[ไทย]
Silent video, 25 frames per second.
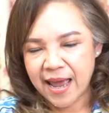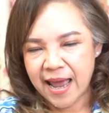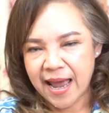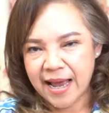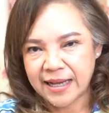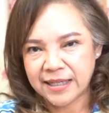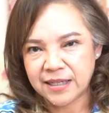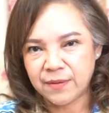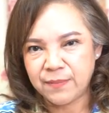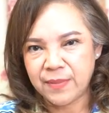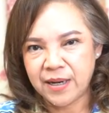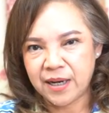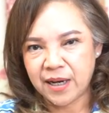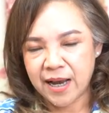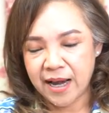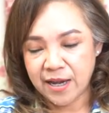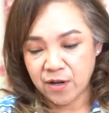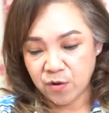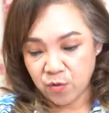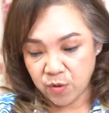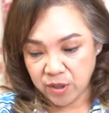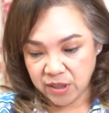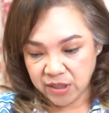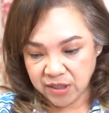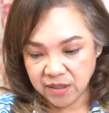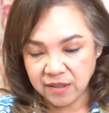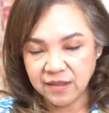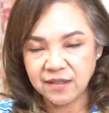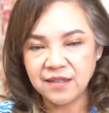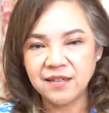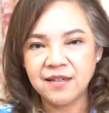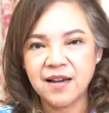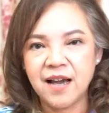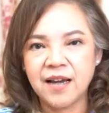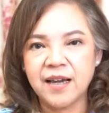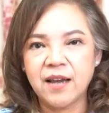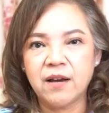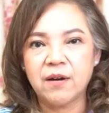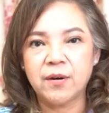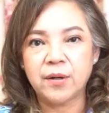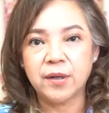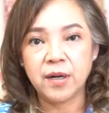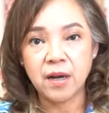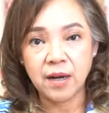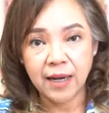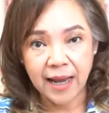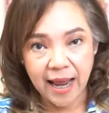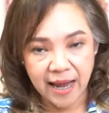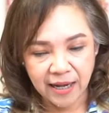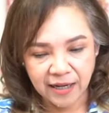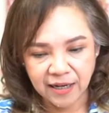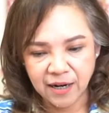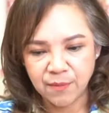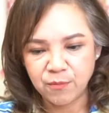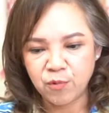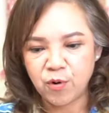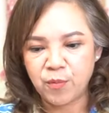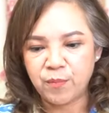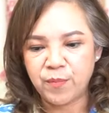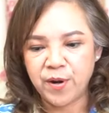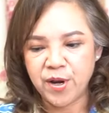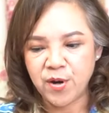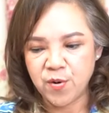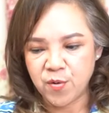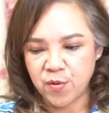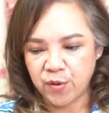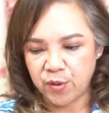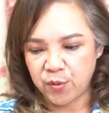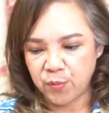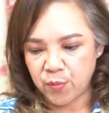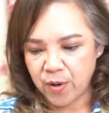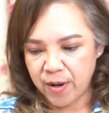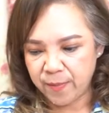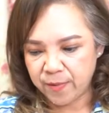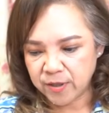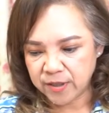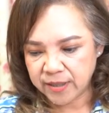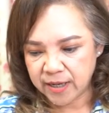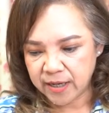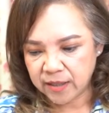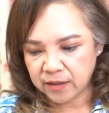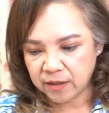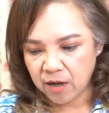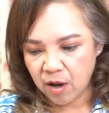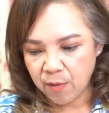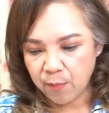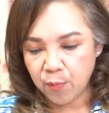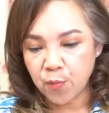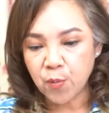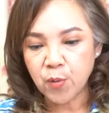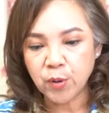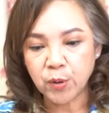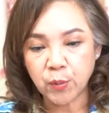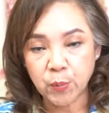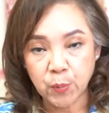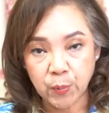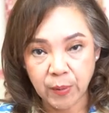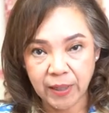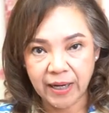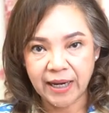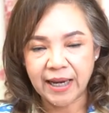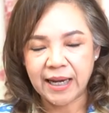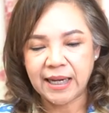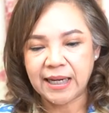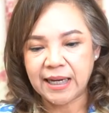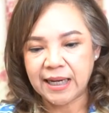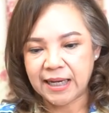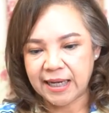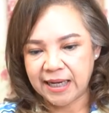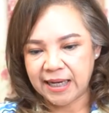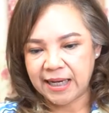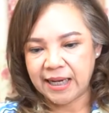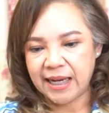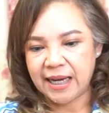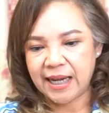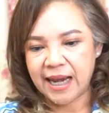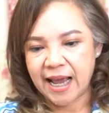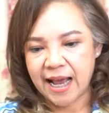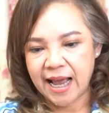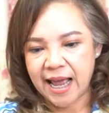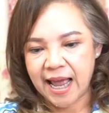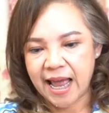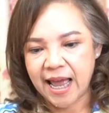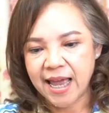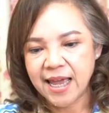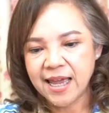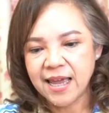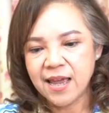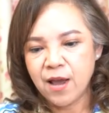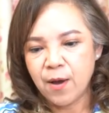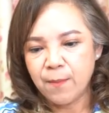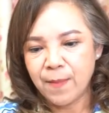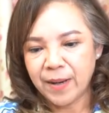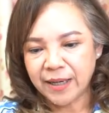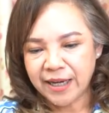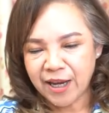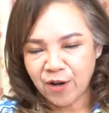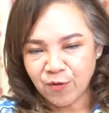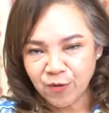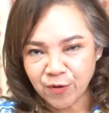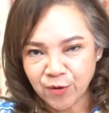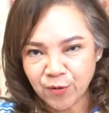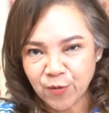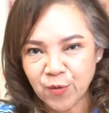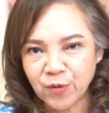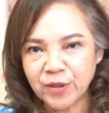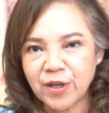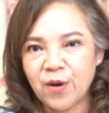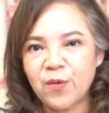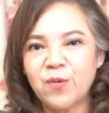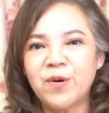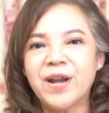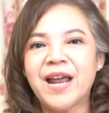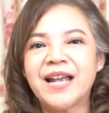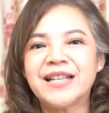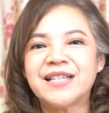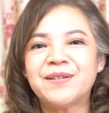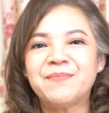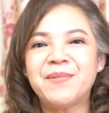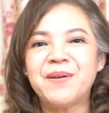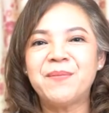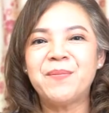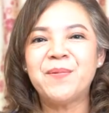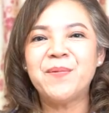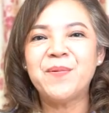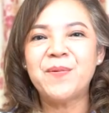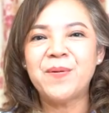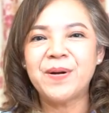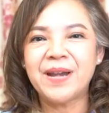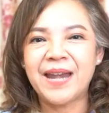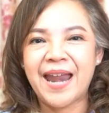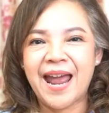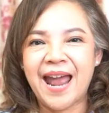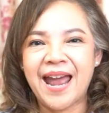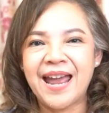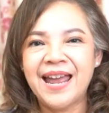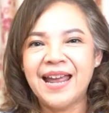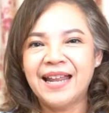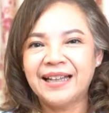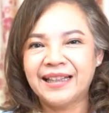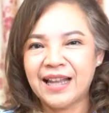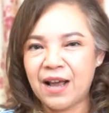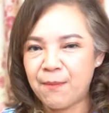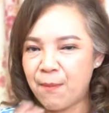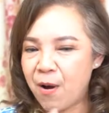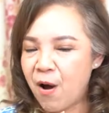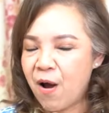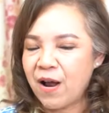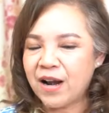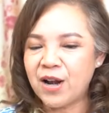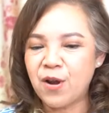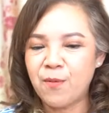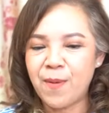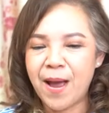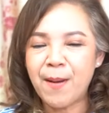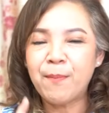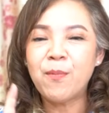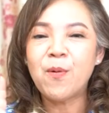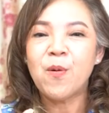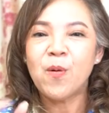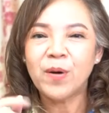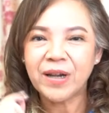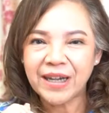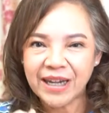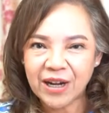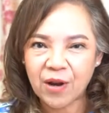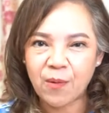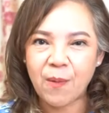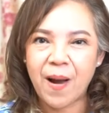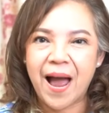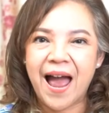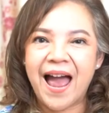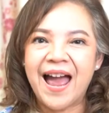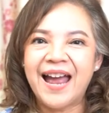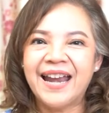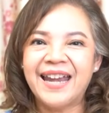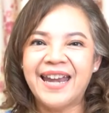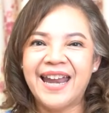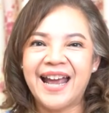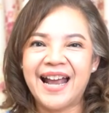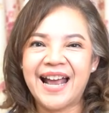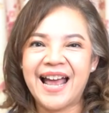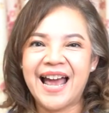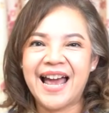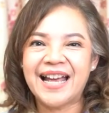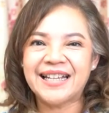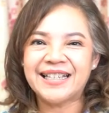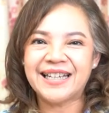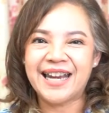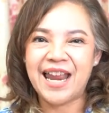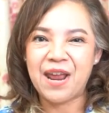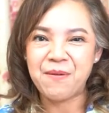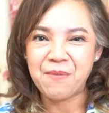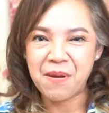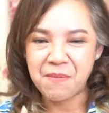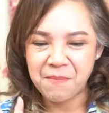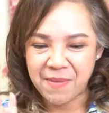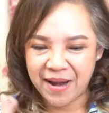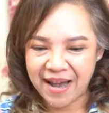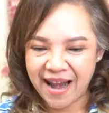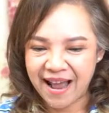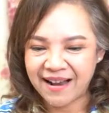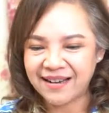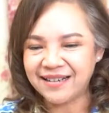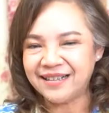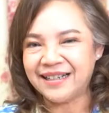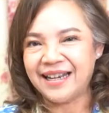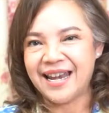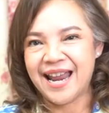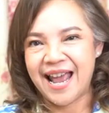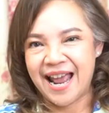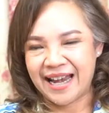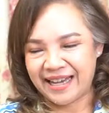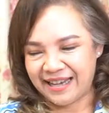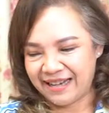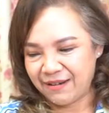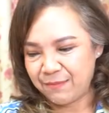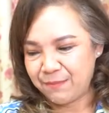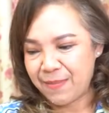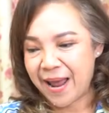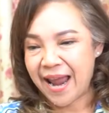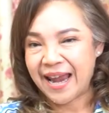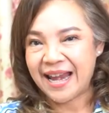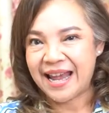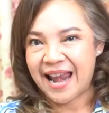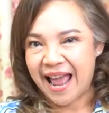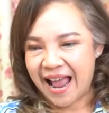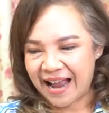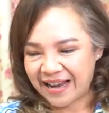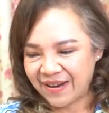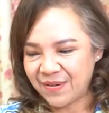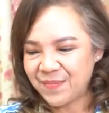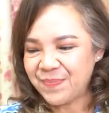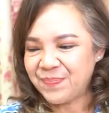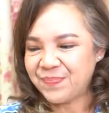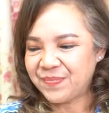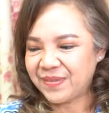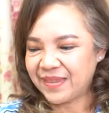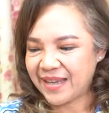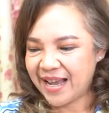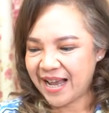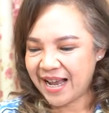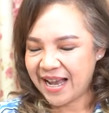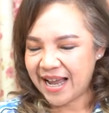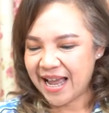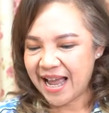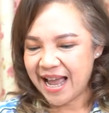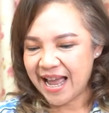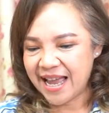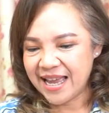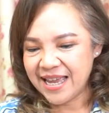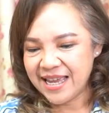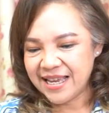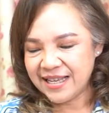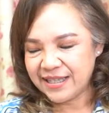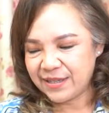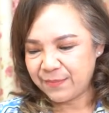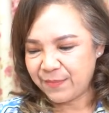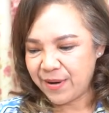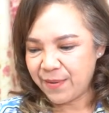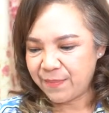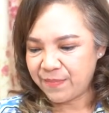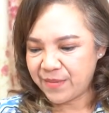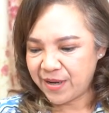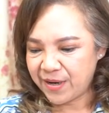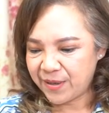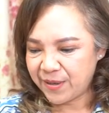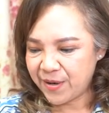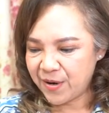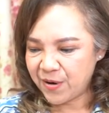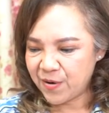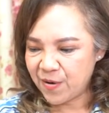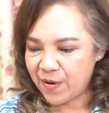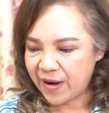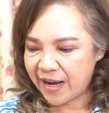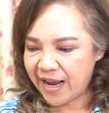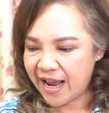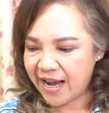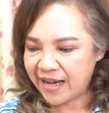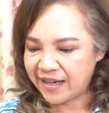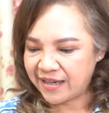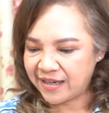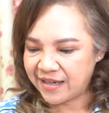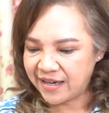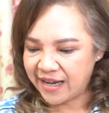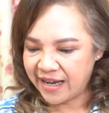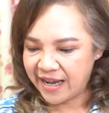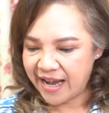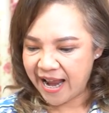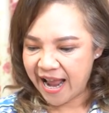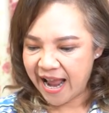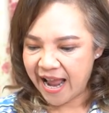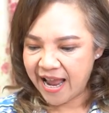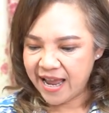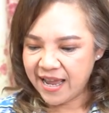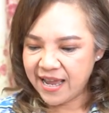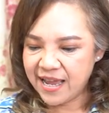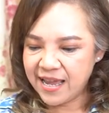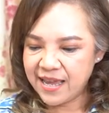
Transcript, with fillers: อาจจะมีการโดนยืดเยื้อเกี่ยวกับเรื่องการเงินผลประโยชน์ด้วยเพราะฉะนั้นต้องพูดคุยกันดีๆนะคะบางทีคุณรู้แต่คุณอาจจะไม่พูดนะแต่บอกเลยว่าพูดดีกว่านะคะจะได้ไม่มานั่งอึดอัดภายหลังนะคะสำหรับในเรื่องของการเงินนะ